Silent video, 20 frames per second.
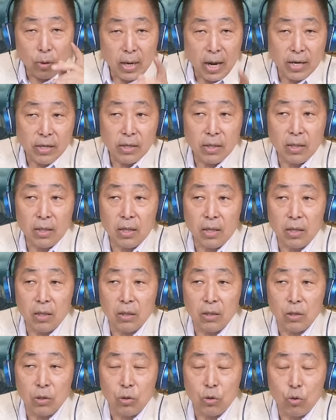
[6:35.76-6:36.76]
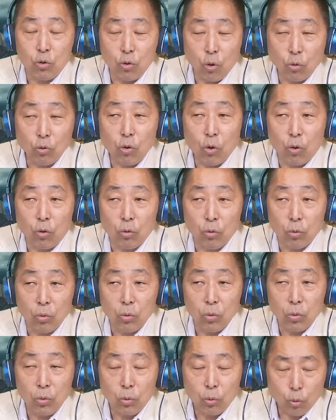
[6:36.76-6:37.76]
波兰的总统
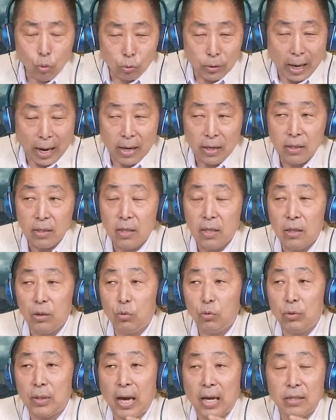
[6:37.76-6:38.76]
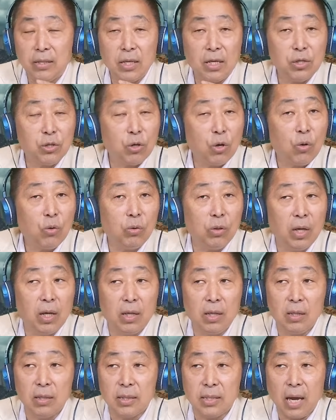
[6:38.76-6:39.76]
杜达。杜达这个时候
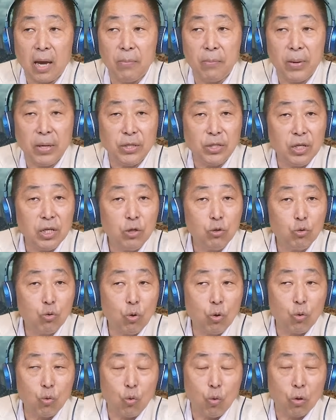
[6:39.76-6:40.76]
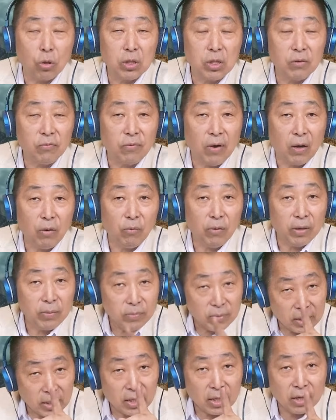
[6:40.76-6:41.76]
呢，在北京做国事访
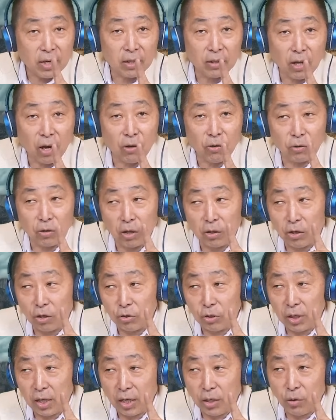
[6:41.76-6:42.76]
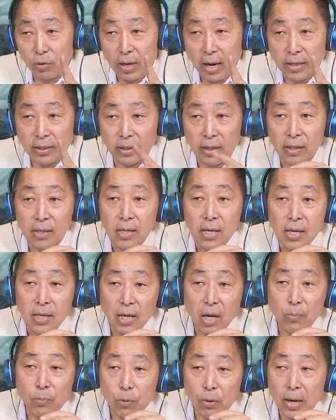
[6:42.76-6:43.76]
问，这个呢，倒的倒是很有看点。
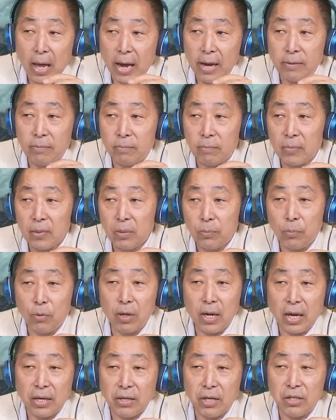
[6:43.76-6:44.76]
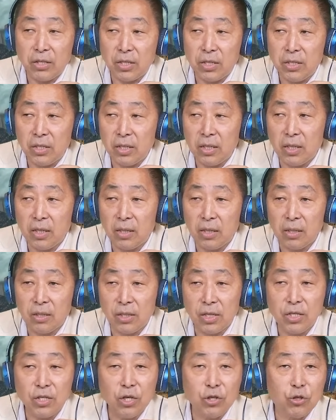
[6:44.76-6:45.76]
但波兰，波兰的经济
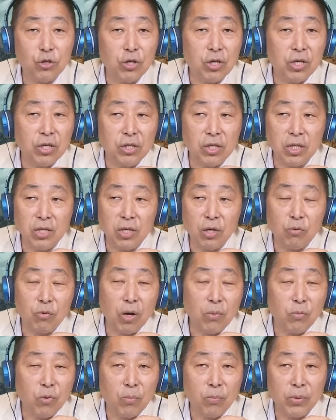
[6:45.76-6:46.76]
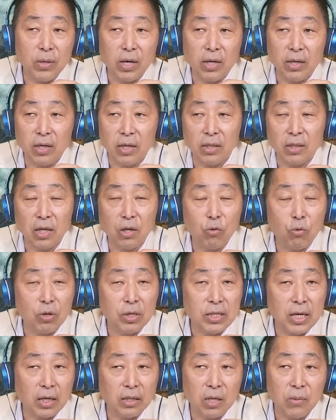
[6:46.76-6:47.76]
经济实力、经济规模不能跟德
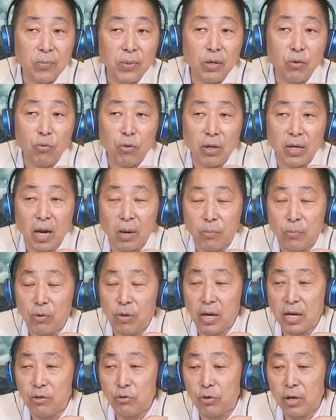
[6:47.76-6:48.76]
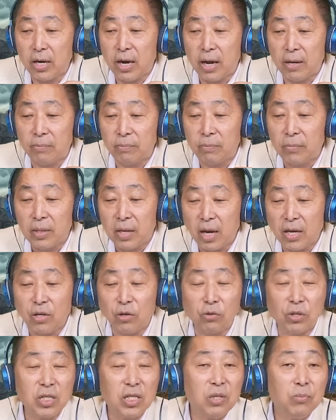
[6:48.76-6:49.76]
国相提并论啊。波兰虽然很
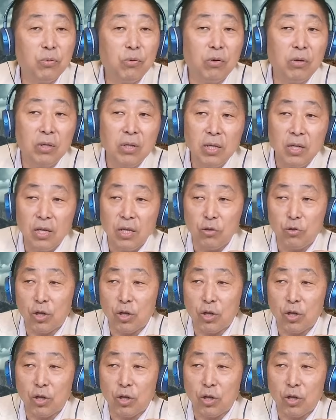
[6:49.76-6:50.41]
有气魄，